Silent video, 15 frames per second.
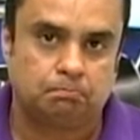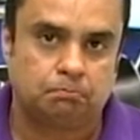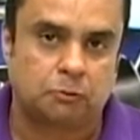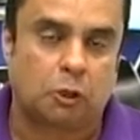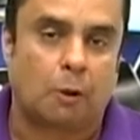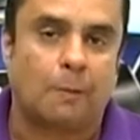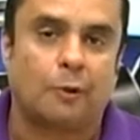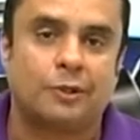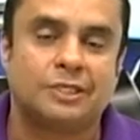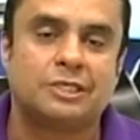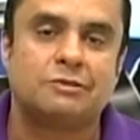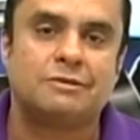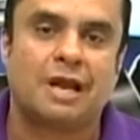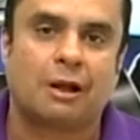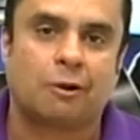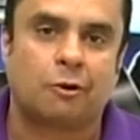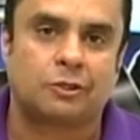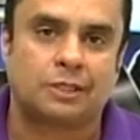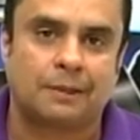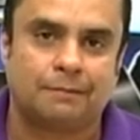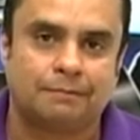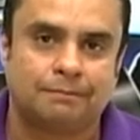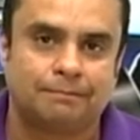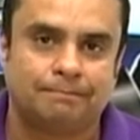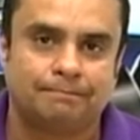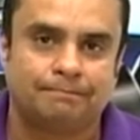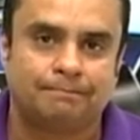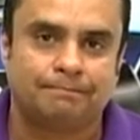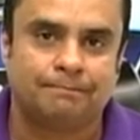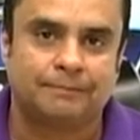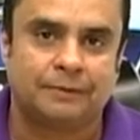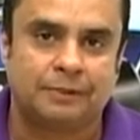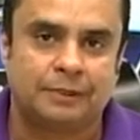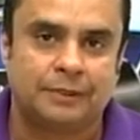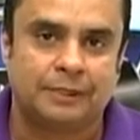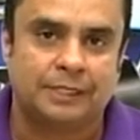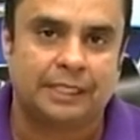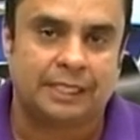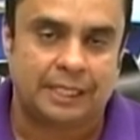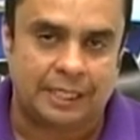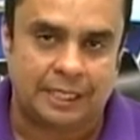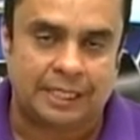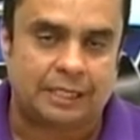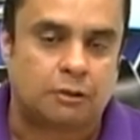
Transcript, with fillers: como dicen una cosa, y